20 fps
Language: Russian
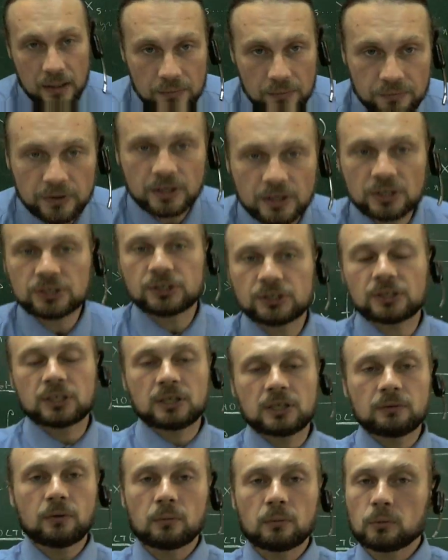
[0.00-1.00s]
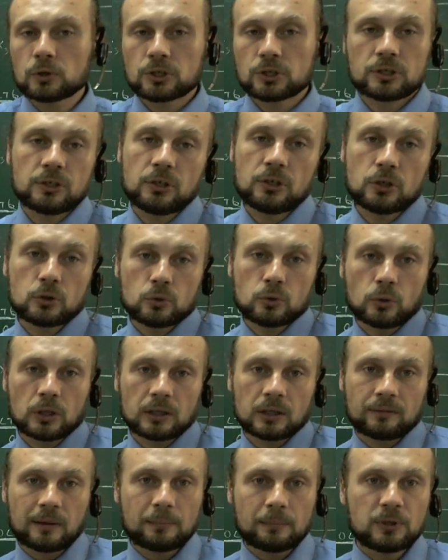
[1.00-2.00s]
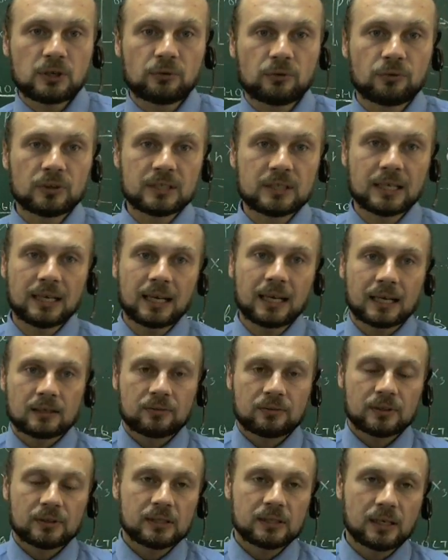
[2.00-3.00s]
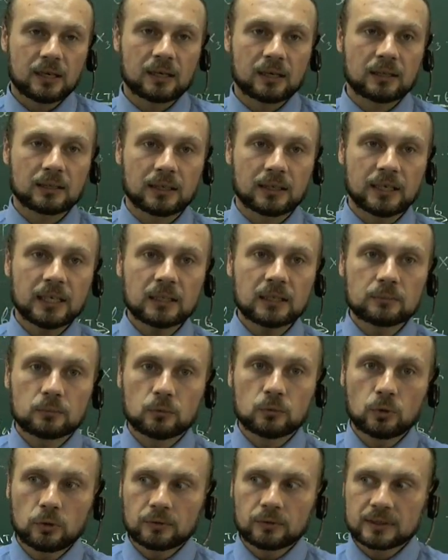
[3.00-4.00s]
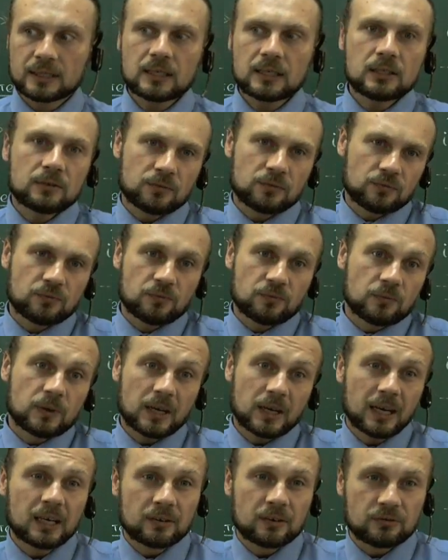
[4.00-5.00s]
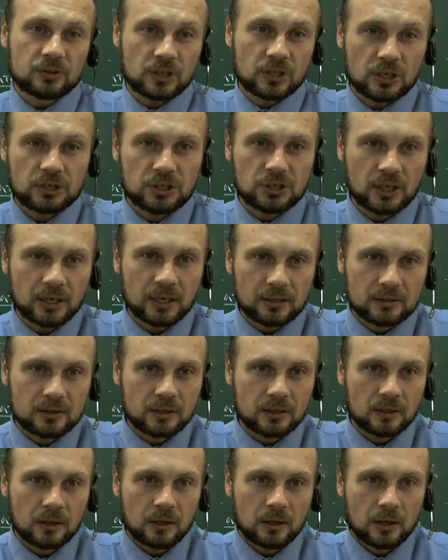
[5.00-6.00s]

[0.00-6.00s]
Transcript: вещь, его, может, не стоило вообще выделять в отдельный алгоритм, но, вы знаете, реально встречается.